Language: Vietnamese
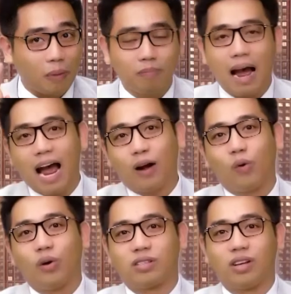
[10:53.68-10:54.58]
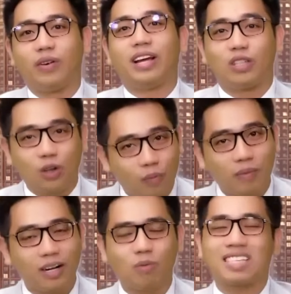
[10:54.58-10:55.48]
tập 3 của series chọn
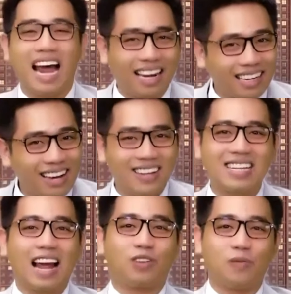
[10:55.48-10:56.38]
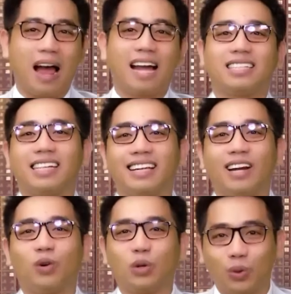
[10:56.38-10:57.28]
bất động sản đơn giản thôi mà trên
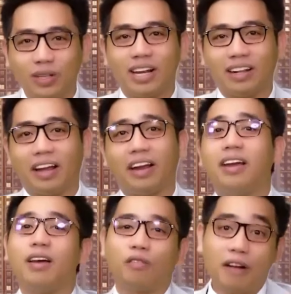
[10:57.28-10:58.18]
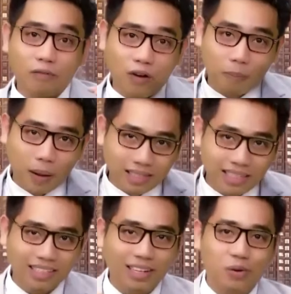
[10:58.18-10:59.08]
kênh của Tuấn Tiền Tỷ và fanpage
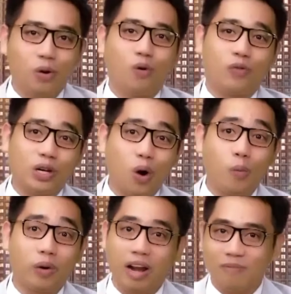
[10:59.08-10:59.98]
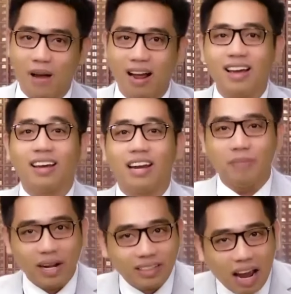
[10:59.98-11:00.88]
chính thức của Vinhome Grand Park để
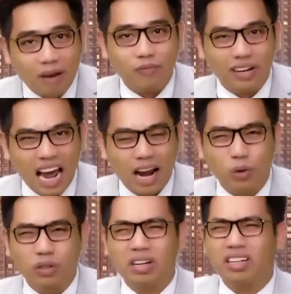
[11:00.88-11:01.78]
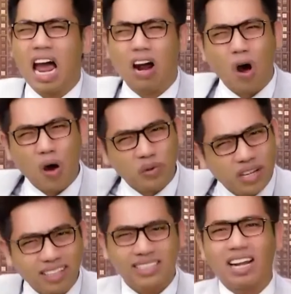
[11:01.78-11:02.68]
biết thêm về đại đô thị đang hot
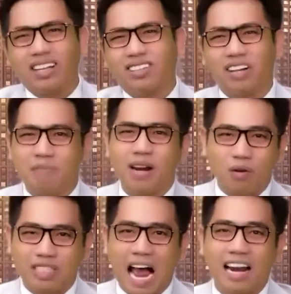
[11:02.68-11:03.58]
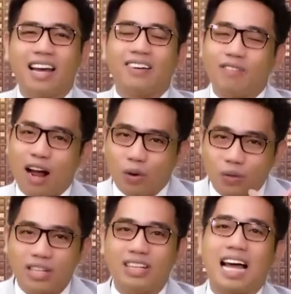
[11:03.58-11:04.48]
nhất trên thị trường bất động sản và
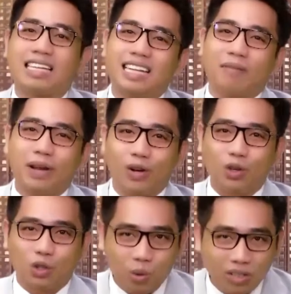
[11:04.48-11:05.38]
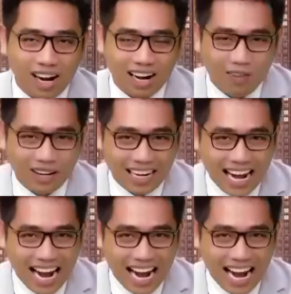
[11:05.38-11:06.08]
cũng như là xem mình có trúng thưởng không đấy